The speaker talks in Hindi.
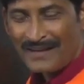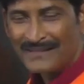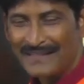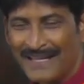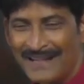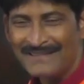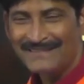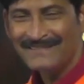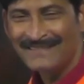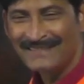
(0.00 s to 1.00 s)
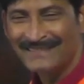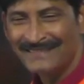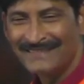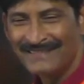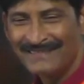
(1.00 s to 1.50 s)
ठीक है
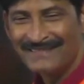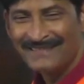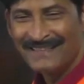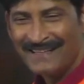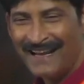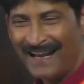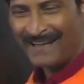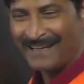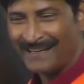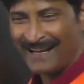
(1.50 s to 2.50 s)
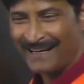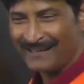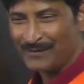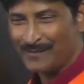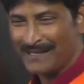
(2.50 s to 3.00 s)
नालायकी करेगा
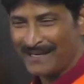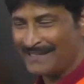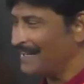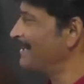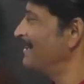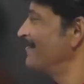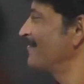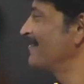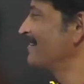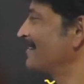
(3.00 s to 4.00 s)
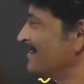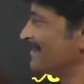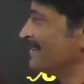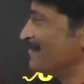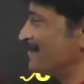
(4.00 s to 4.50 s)
तो बदला जाएगा
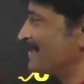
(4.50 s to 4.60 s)
मेरा